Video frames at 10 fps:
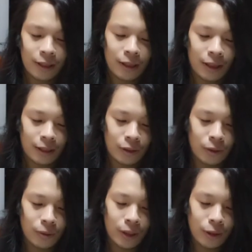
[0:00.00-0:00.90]

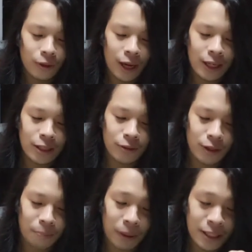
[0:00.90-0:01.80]
So, ito guys, yung
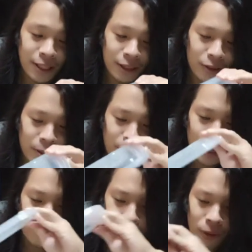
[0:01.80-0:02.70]
napansin ko sa
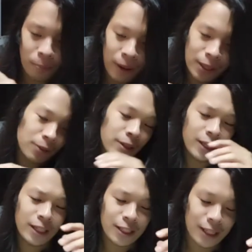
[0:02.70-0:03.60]
mga ball python
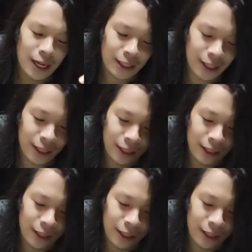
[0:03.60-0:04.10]
eggs natin.